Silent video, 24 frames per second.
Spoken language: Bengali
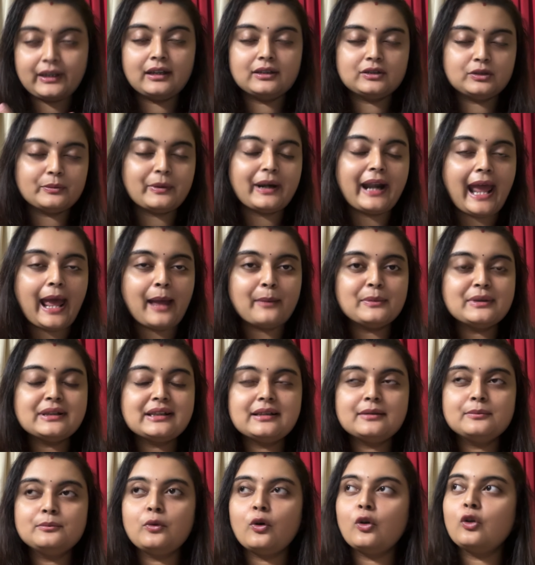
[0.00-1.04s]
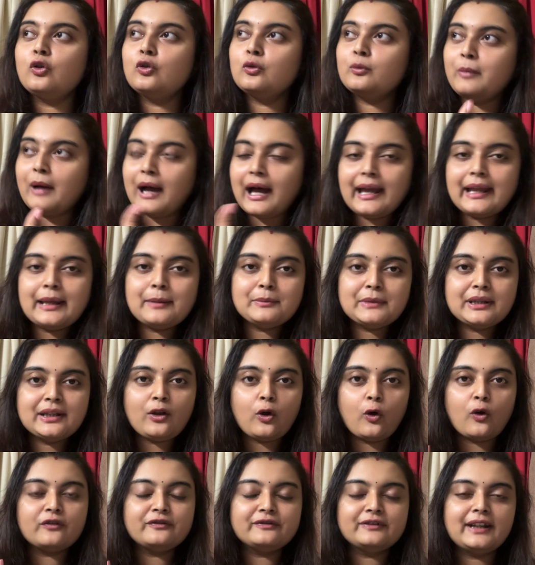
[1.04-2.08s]
তোমার অ্যামাজন বলো বা এমনি
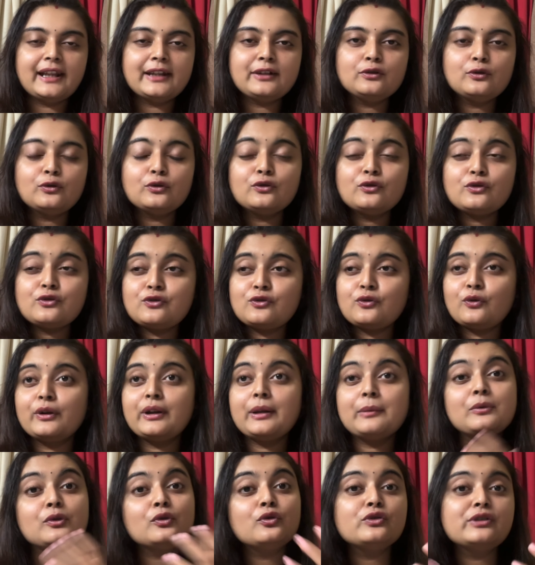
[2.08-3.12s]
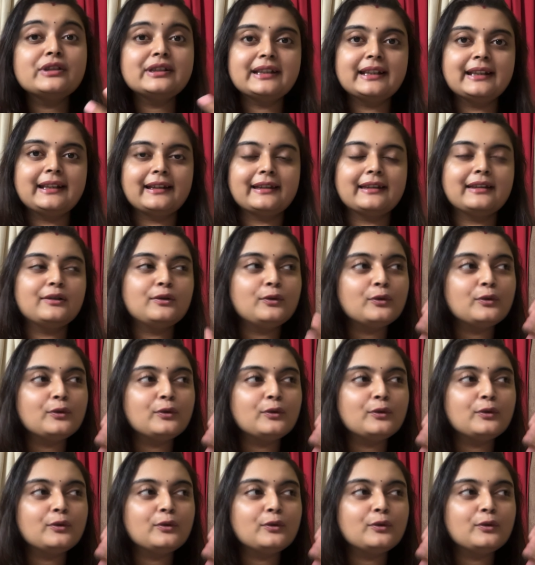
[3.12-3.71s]
অফলাইন কোনো স্টোরে আমি খুঁজতে থাকি